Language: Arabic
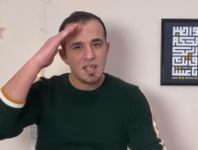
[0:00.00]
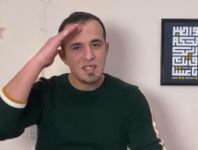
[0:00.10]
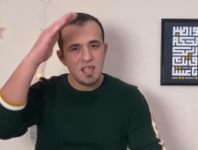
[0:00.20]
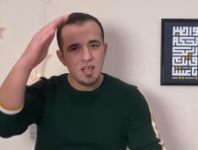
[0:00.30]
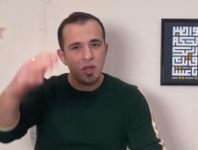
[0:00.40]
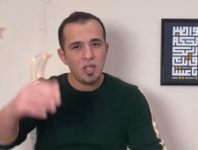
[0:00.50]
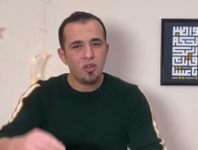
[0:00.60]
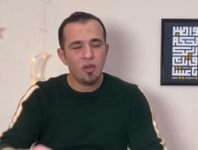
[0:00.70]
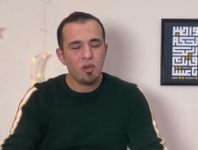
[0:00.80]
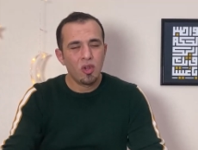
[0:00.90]
السلام
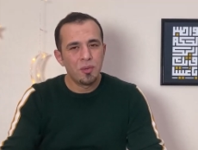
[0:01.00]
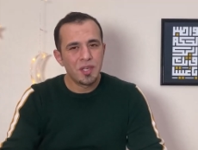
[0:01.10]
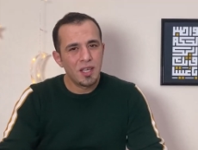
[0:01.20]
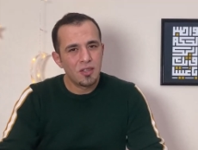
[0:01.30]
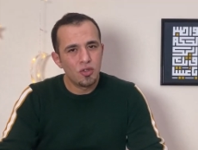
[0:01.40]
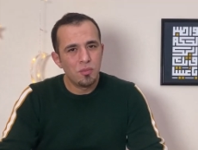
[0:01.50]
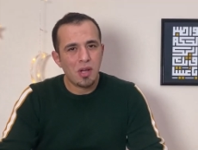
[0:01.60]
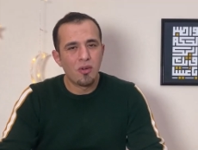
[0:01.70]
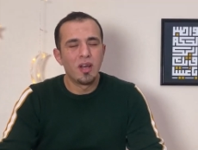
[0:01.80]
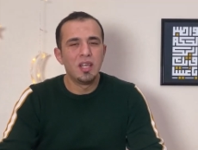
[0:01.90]
عليكم ورحمة الله وبركاته
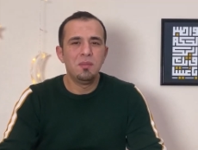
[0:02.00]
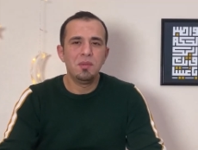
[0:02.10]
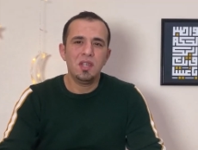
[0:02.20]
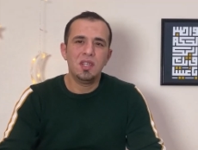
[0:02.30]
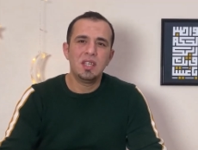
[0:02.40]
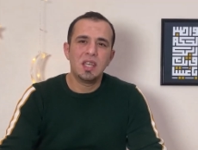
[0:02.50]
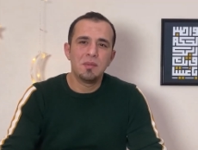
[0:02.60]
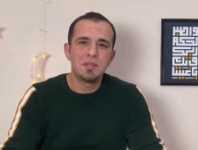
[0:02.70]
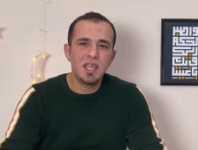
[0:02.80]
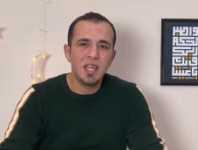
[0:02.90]
معكم خليل من قناة تك
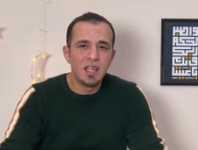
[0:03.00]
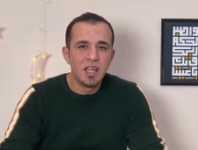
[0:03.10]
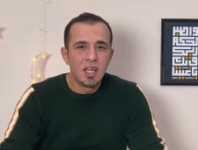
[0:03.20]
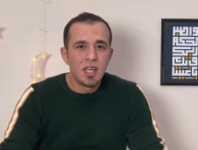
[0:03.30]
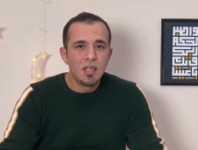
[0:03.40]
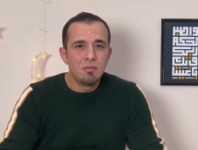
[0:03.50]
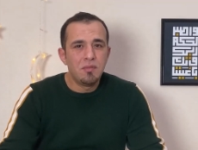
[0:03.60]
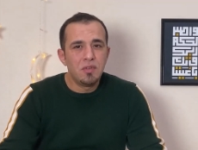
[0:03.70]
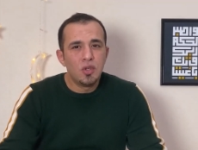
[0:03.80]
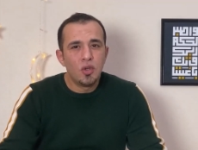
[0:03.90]
اب سكيل
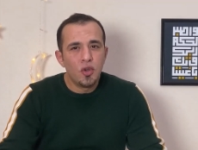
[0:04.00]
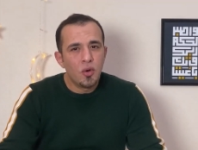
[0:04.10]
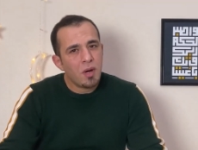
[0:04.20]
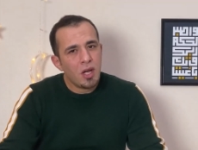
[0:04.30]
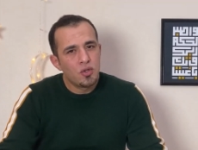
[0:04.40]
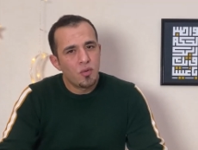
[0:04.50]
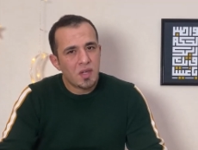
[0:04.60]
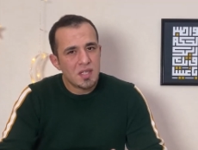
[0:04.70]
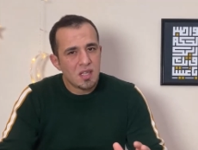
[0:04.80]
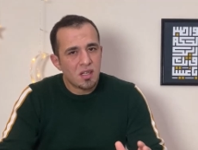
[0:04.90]
الفيديو اليوم راح نشوف
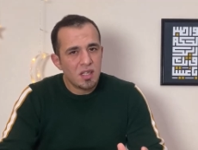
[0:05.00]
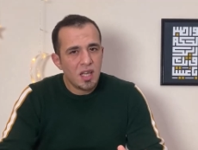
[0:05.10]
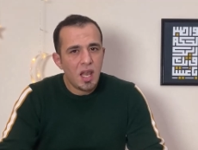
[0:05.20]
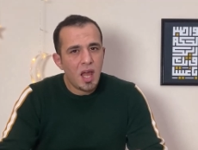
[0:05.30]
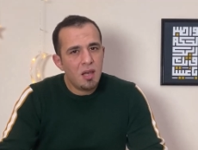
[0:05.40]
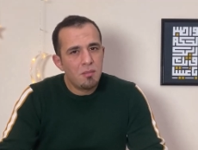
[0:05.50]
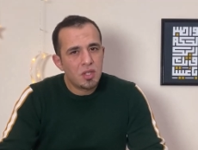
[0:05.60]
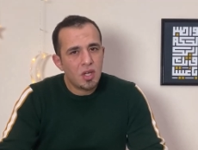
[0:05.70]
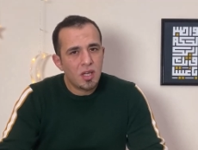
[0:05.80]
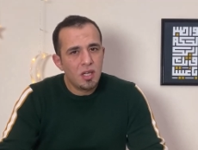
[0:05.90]
كذا طريقة لحل
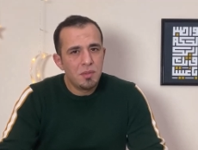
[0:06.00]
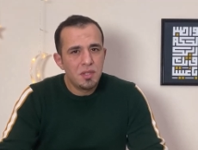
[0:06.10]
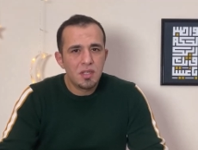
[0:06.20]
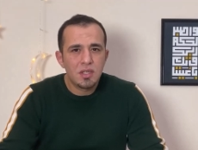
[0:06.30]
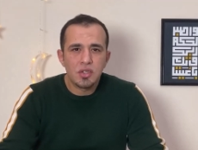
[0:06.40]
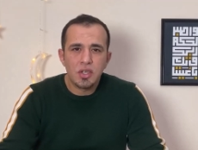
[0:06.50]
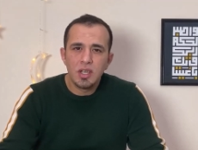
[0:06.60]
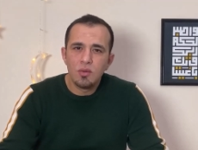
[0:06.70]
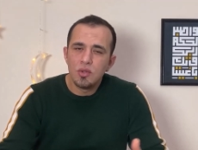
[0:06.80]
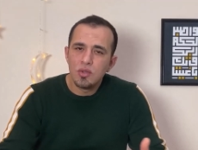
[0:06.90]
مشاكل بدء
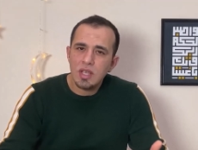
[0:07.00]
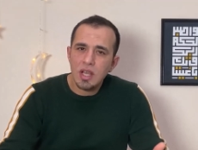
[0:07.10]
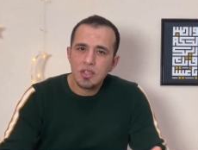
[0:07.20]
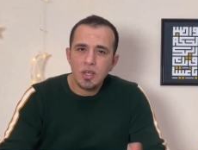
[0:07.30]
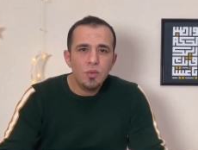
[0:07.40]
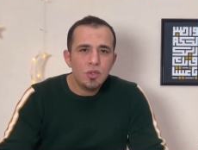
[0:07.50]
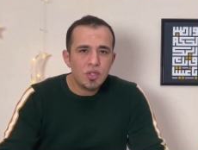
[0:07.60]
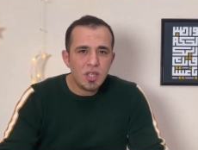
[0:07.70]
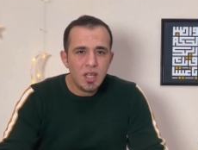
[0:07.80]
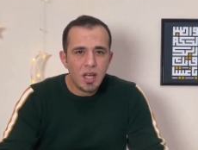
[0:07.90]
تشغيل ويندوز 10
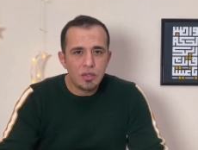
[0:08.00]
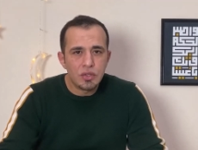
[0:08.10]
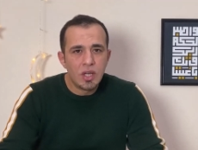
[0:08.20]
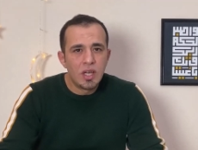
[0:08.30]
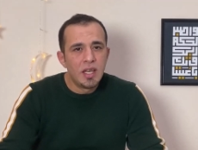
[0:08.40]
ويندوز 11